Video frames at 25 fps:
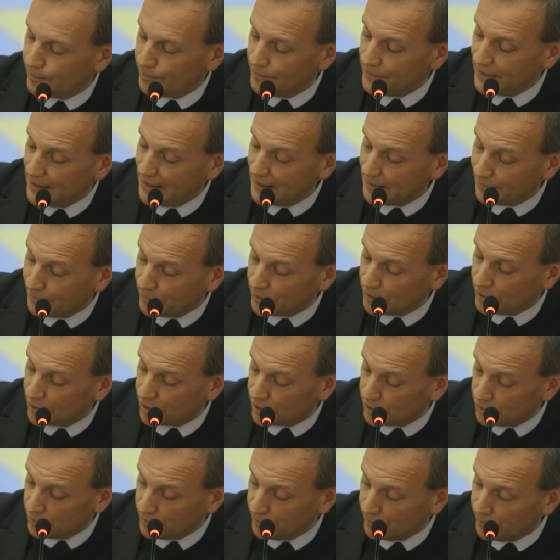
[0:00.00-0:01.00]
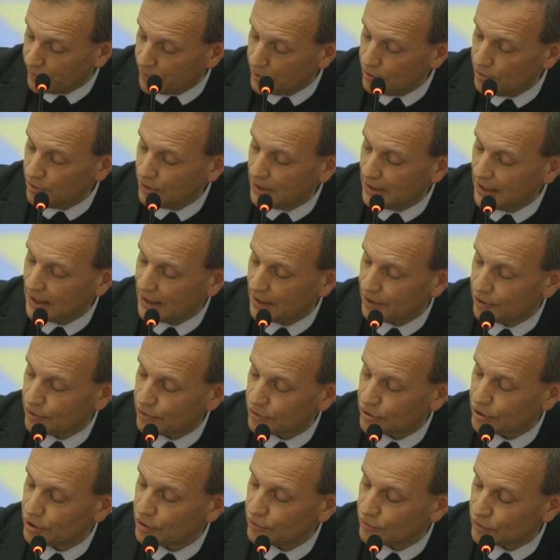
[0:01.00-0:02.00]
decompongano
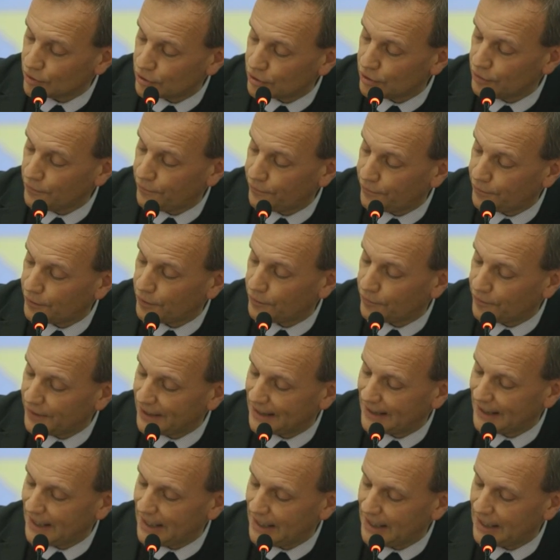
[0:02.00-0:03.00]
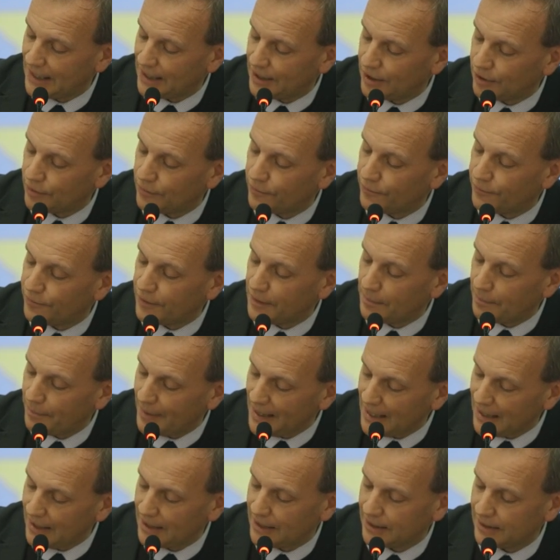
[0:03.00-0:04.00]
se un soffio vitale non vi
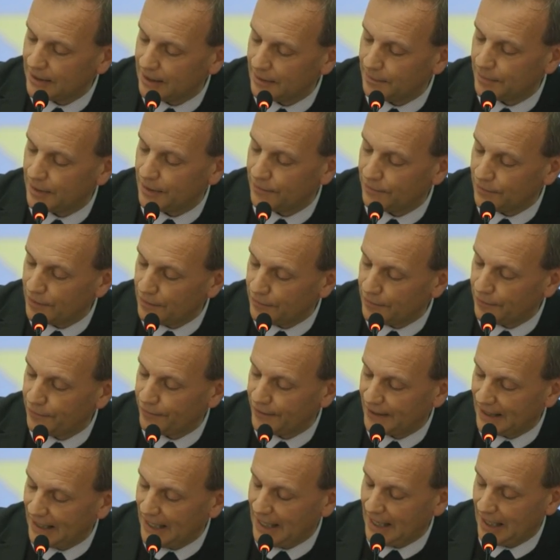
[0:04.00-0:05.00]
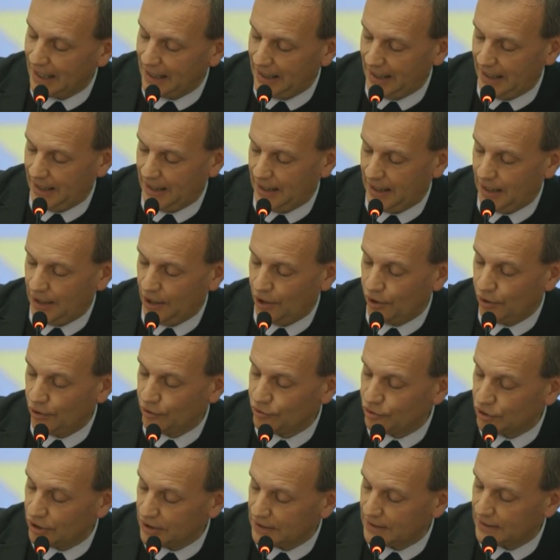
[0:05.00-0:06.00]
penetre per vivificarle
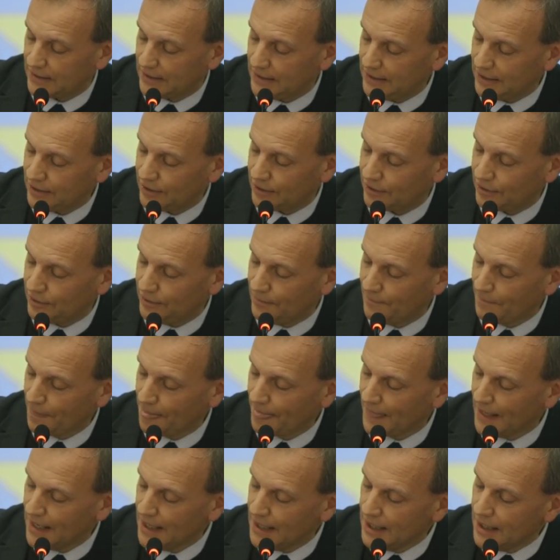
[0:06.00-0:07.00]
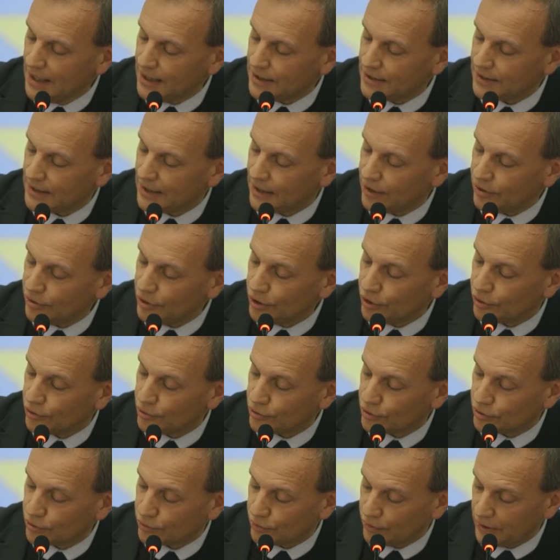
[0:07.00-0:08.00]
oggi stesso? Se noi
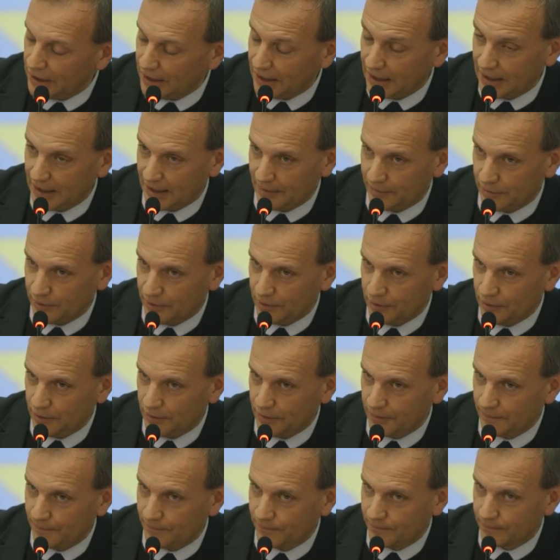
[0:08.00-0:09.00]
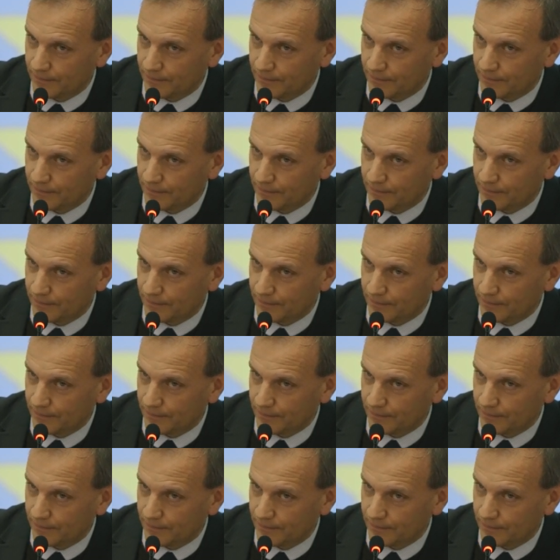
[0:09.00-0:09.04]
costruiremo